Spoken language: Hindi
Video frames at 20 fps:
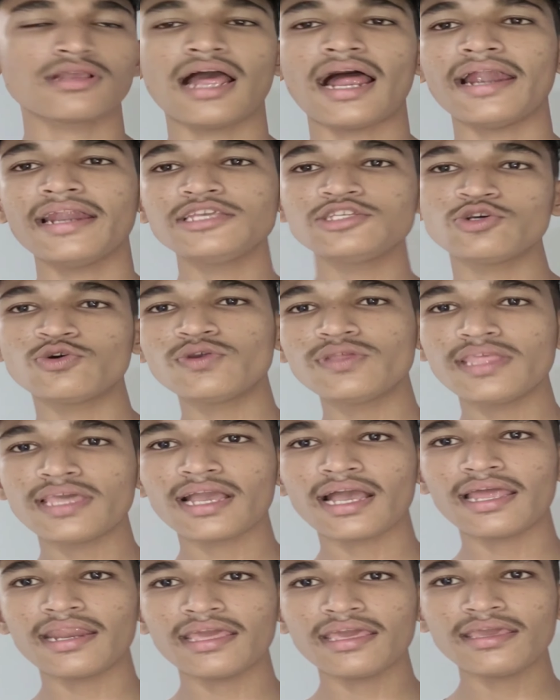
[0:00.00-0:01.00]
गाड़ी छोड़
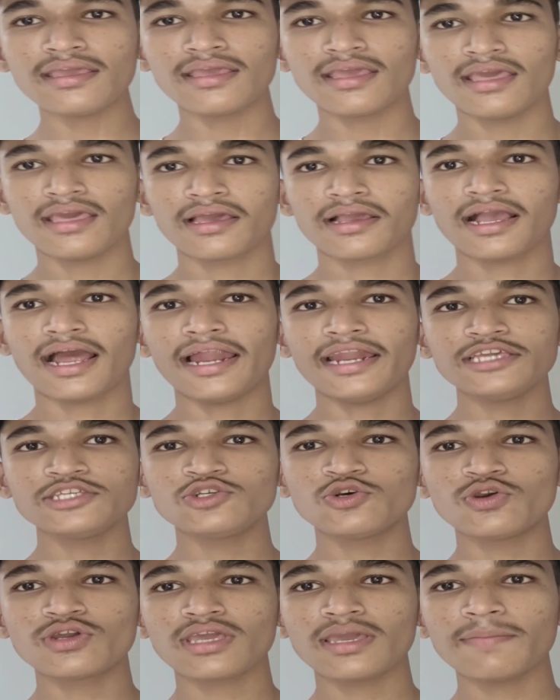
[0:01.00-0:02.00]
देगा नहीं गाड़ी
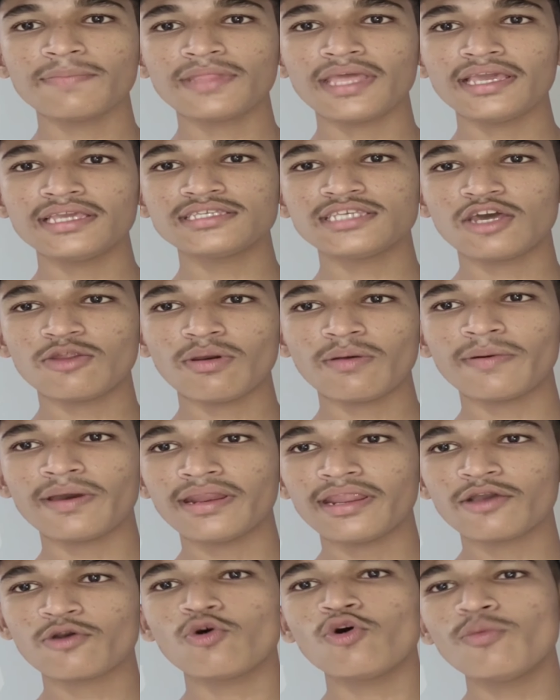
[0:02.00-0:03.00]
छोड़ के तेईस हजार रुपया
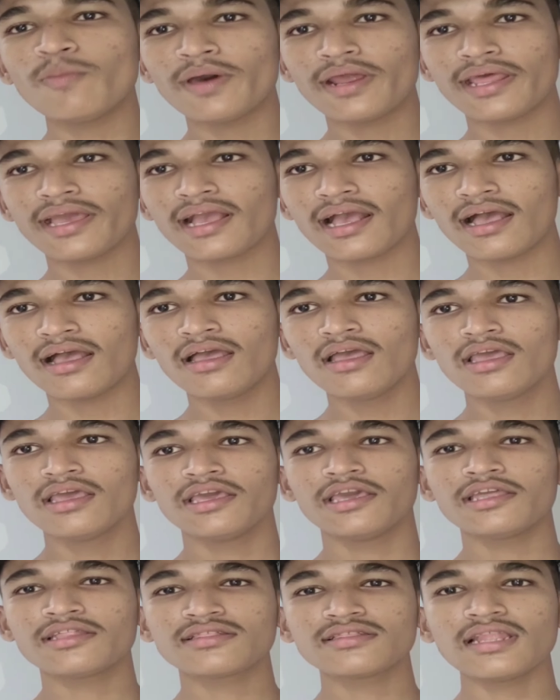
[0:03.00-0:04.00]
भरने कौन भरेगा
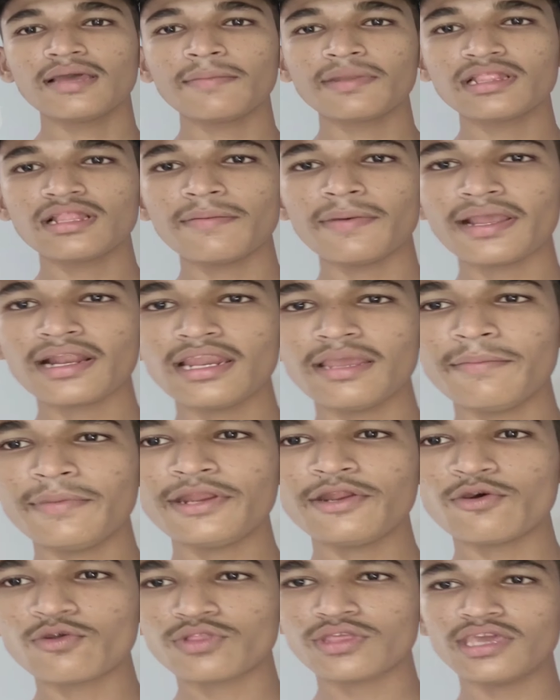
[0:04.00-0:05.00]
इतना मतलब एक
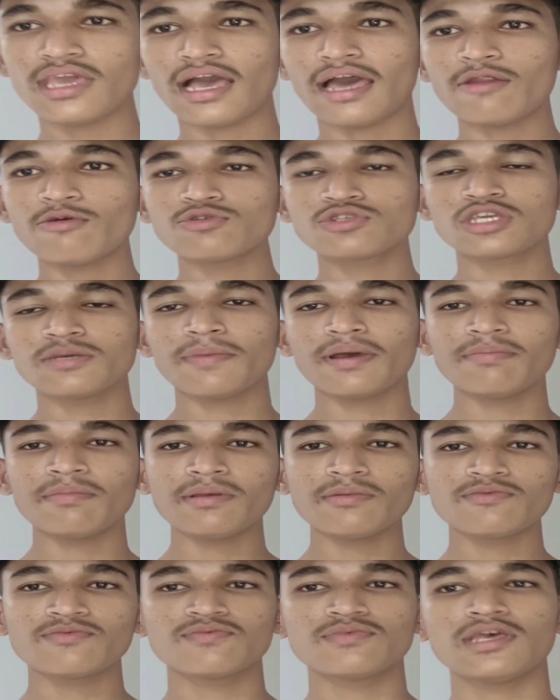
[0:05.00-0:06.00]
लिमिट होती है यार उसके बाद
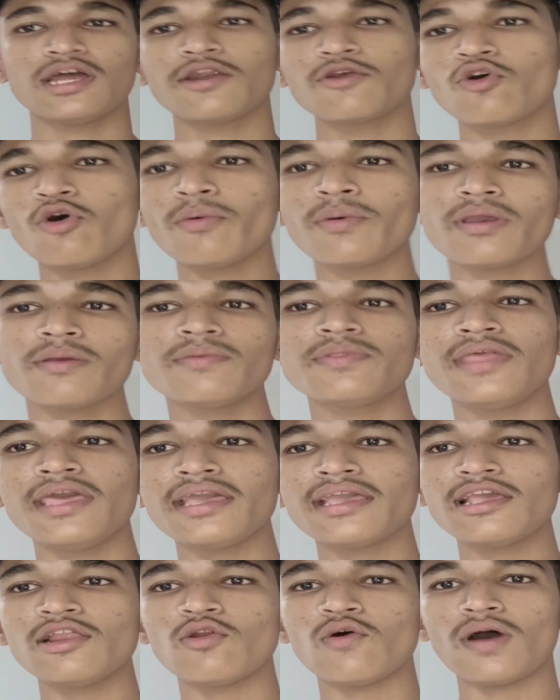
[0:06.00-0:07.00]
में सड़कों के
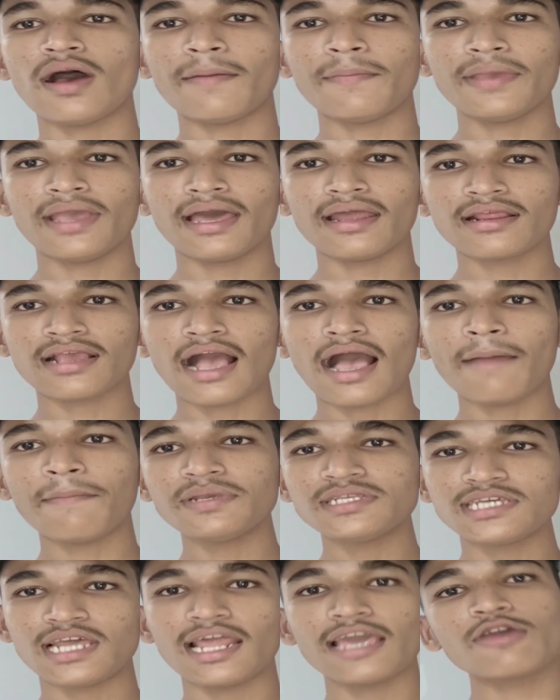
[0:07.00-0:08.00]
दे के लो आप यार कहाँ
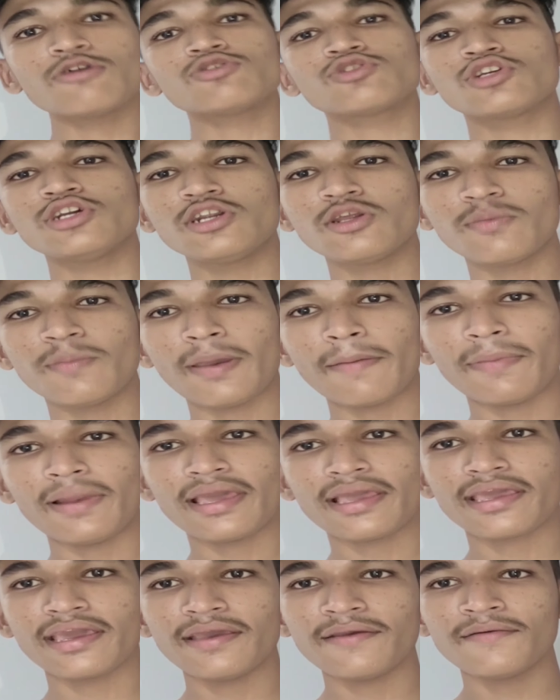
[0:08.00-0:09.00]
पे चला गया उसकी ट्यूब
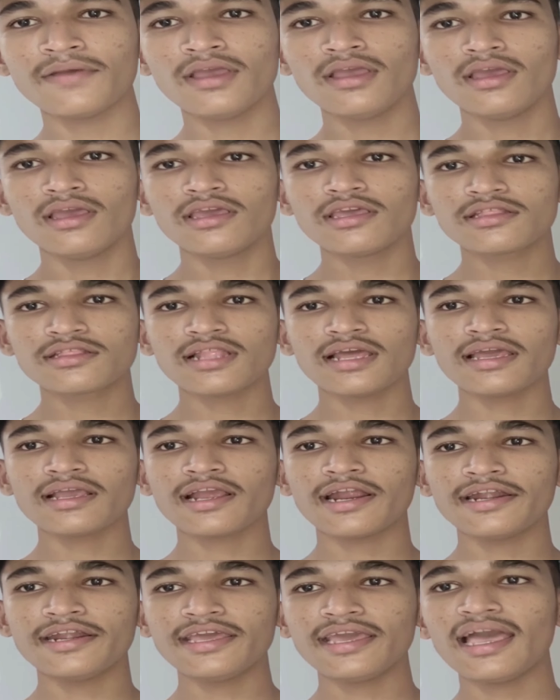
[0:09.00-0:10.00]
लेके इतना
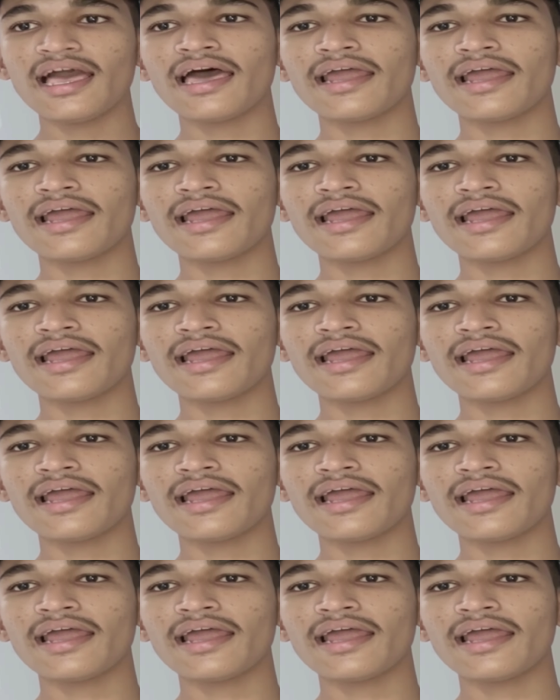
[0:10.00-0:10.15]
गड्ढे